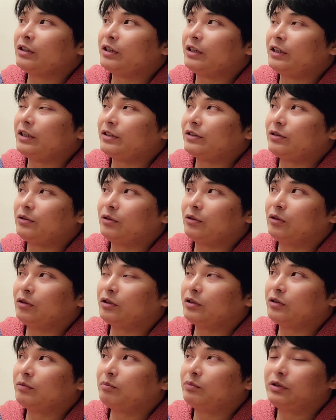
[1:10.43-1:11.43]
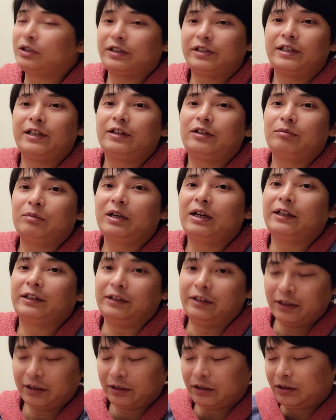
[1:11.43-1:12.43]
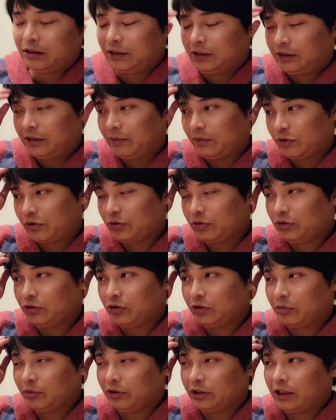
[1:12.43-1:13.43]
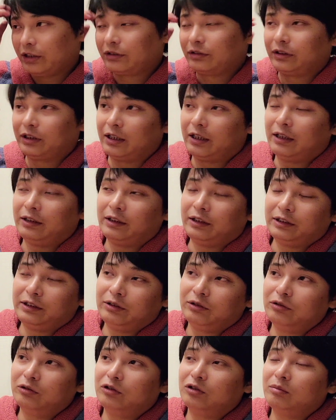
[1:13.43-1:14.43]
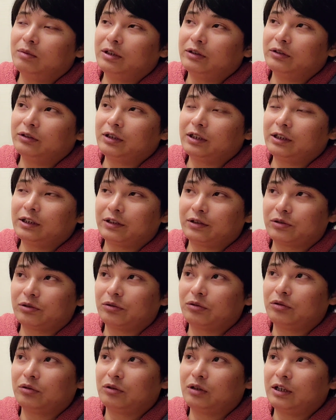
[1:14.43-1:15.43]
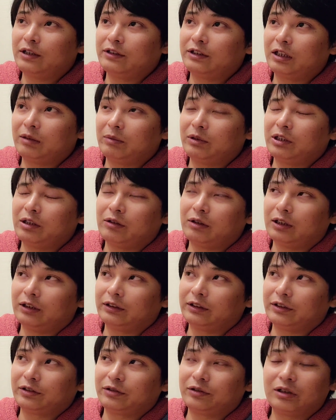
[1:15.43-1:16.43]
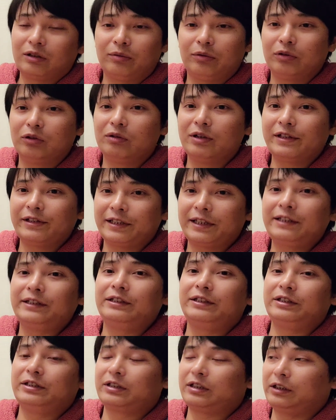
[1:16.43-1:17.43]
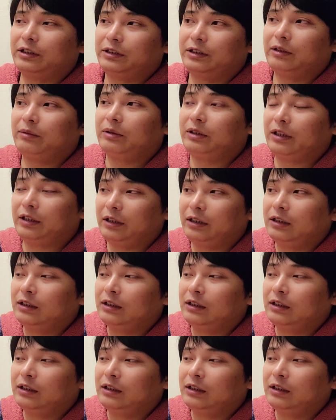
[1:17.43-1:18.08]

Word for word: えー、その、プレセール前にね、でもそういうのもなくて、で、日本語版のなんか情報案内みたいなのがあって、それがフォロワーせんにんしかいないみたいな。